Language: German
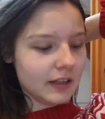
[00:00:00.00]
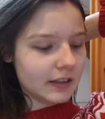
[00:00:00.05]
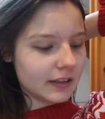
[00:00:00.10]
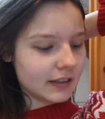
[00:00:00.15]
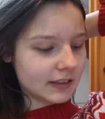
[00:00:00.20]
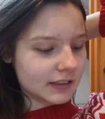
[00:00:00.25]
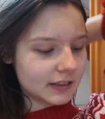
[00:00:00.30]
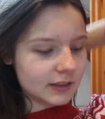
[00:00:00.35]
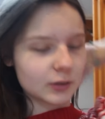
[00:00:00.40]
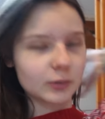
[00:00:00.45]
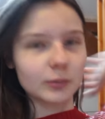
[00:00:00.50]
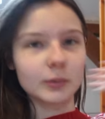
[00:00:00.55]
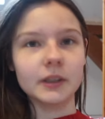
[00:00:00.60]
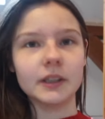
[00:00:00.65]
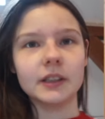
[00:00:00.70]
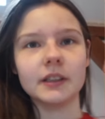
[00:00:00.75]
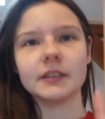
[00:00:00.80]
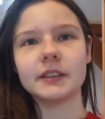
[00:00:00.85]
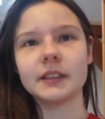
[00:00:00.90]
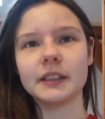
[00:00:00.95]
Das ist so
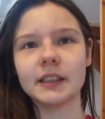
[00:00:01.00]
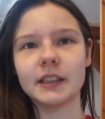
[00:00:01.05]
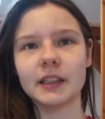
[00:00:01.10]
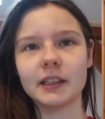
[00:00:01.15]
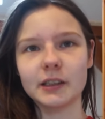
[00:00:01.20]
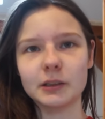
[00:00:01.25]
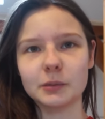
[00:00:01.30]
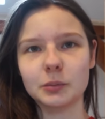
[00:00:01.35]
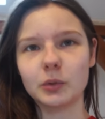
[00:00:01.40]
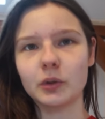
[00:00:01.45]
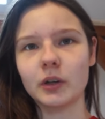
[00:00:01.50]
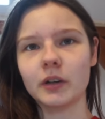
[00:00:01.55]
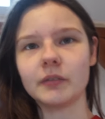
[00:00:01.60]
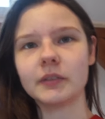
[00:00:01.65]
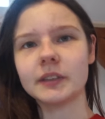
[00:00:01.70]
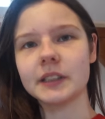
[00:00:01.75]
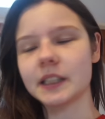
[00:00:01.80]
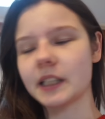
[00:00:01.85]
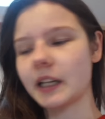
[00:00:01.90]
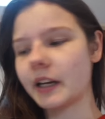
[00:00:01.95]
mein tägliches Programm,
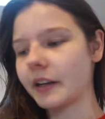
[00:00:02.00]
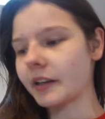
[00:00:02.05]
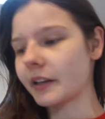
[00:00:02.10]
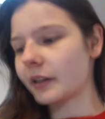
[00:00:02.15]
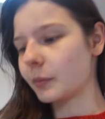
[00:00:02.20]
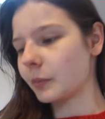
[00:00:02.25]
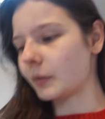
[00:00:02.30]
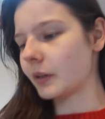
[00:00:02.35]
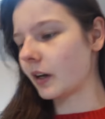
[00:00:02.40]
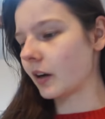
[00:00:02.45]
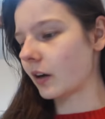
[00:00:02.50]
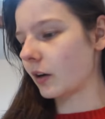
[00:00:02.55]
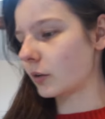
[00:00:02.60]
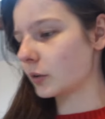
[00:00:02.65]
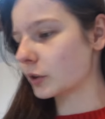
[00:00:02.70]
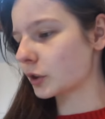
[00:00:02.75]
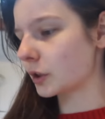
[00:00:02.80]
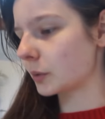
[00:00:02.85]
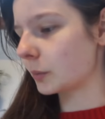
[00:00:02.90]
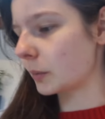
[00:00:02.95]
was ich eigentlich immer nach dem
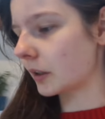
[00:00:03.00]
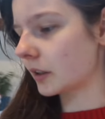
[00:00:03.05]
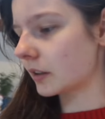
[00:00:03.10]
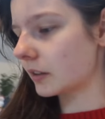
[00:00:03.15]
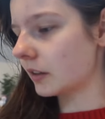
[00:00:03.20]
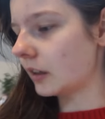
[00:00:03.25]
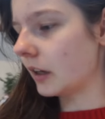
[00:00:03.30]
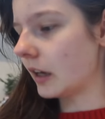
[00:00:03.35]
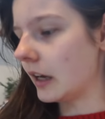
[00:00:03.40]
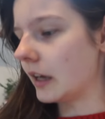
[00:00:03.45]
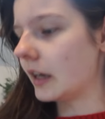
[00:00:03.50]
Aufstehen mache.